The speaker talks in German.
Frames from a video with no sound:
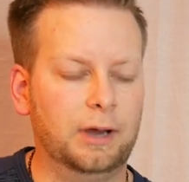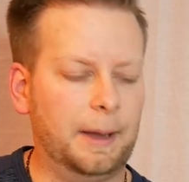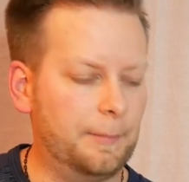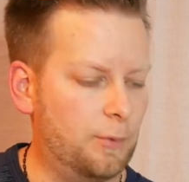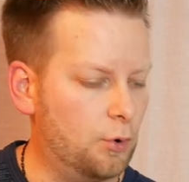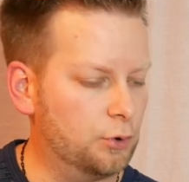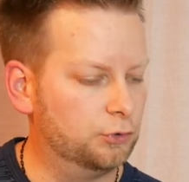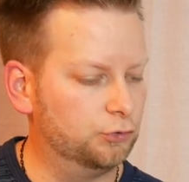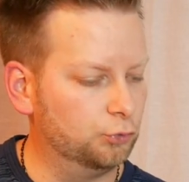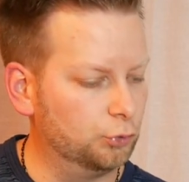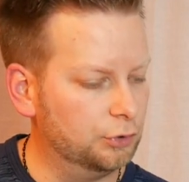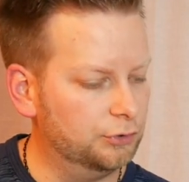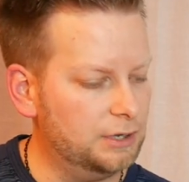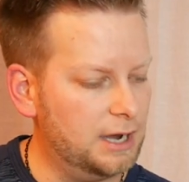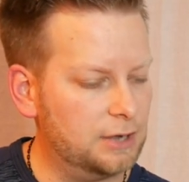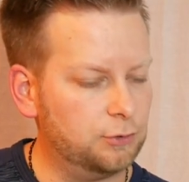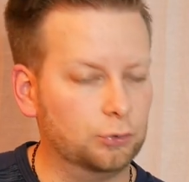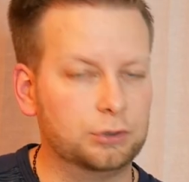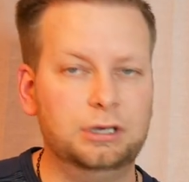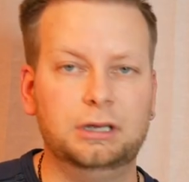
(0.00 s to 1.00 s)
habe auch so
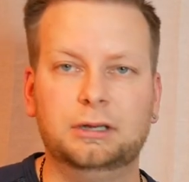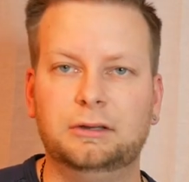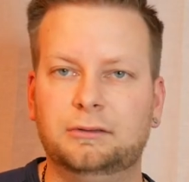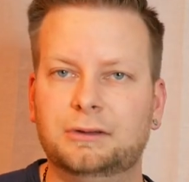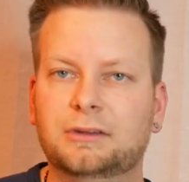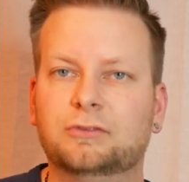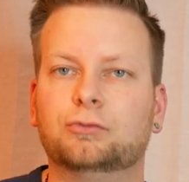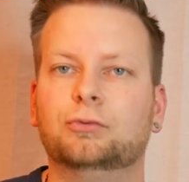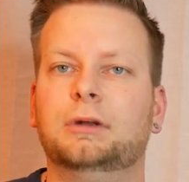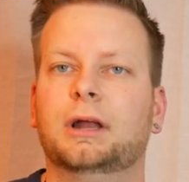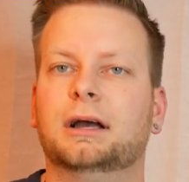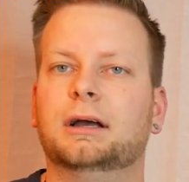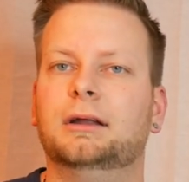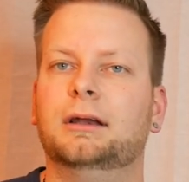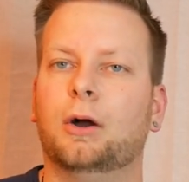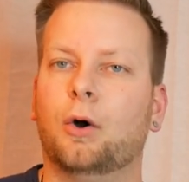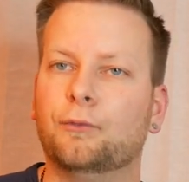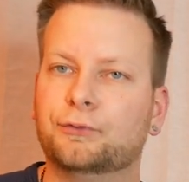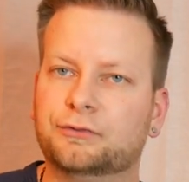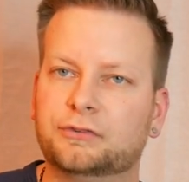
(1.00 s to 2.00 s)
gedacht, okay, nicht zu lange
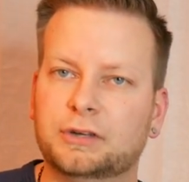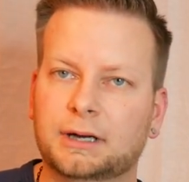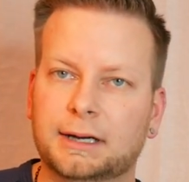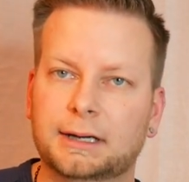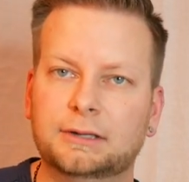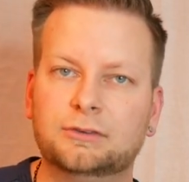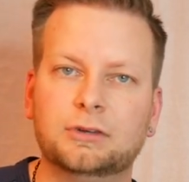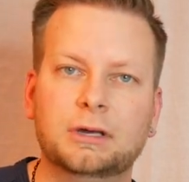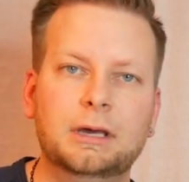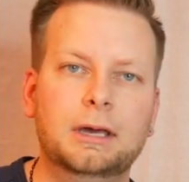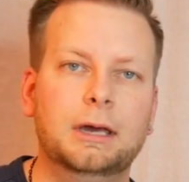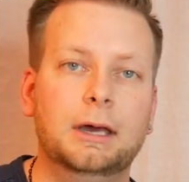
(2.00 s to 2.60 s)
Laufzeit.